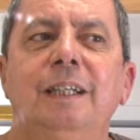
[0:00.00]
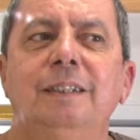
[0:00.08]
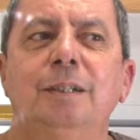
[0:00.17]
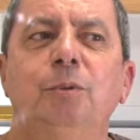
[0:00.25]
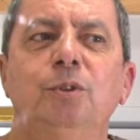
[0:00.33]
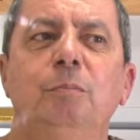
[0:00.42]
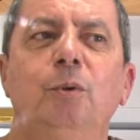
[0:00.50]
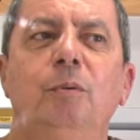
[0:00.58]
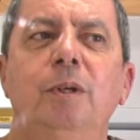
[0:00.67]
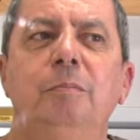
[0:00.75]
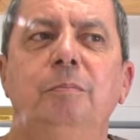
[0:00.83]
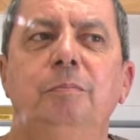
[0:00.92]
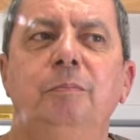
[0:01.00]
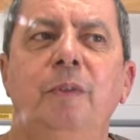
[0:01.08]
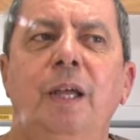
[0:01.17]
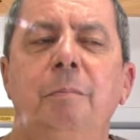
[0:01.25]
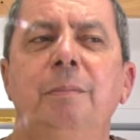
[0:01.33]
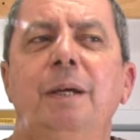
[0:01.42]
ça pose un problème.
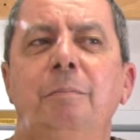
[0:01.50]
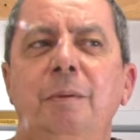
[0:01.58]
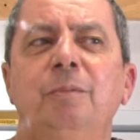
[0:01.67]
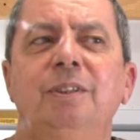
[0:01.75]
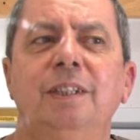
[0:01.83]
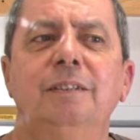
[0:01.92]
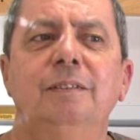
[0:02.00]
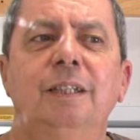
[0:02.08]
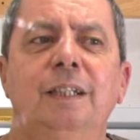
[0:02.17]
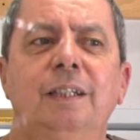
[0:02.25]
Mais en même temps,